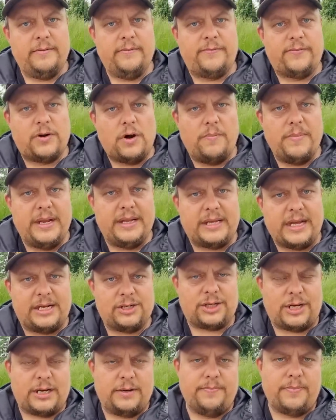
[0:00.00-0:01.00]
w
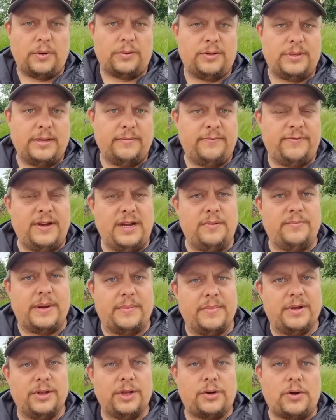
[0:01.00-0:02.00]
komentarzach pod tym
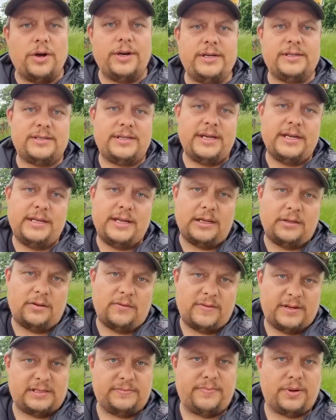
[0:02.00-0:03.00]
filmem. Tylko jest jedna do
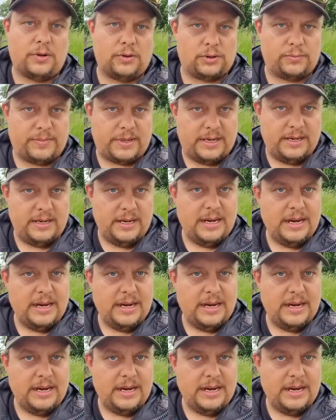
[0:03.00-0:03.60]
Was prośba.